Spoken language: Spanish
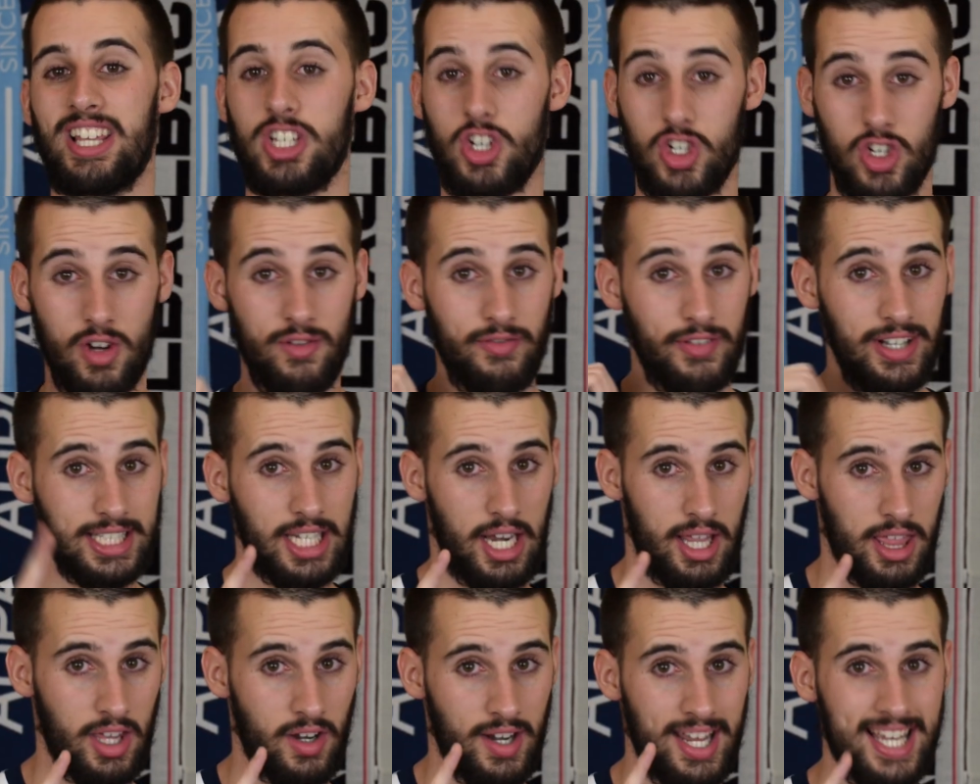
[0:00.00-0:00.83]
Eso son
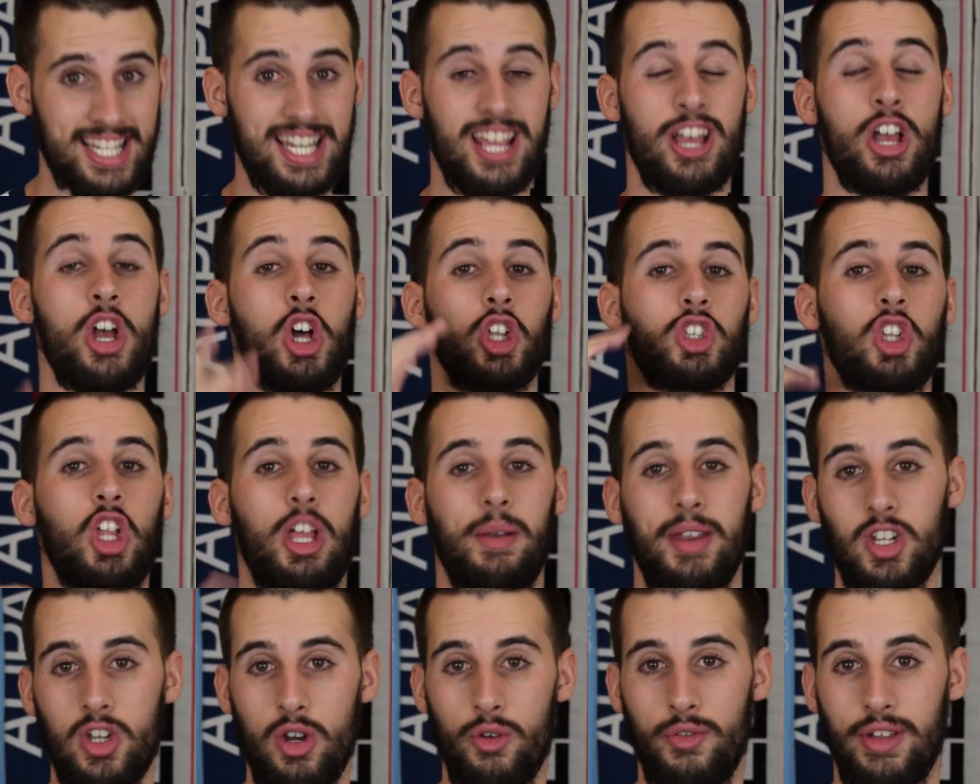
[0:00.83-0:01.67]
filtraciones
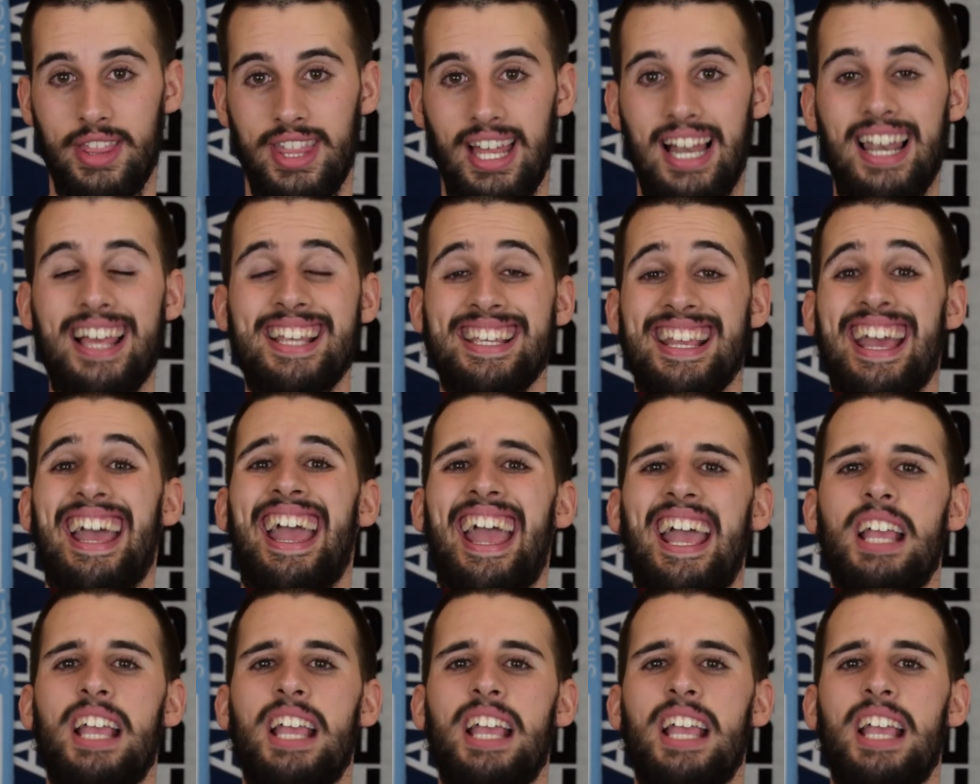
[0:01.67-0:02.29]
todavía no son oficiales.